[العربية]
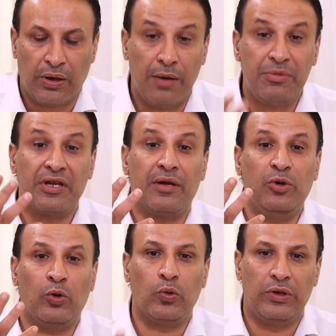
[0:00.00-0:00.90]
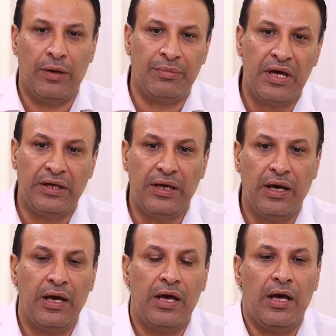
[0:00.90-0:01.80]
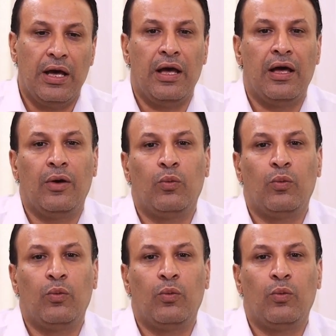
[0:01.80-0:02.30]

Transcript: وكبيرة بعقول أبنائها آه،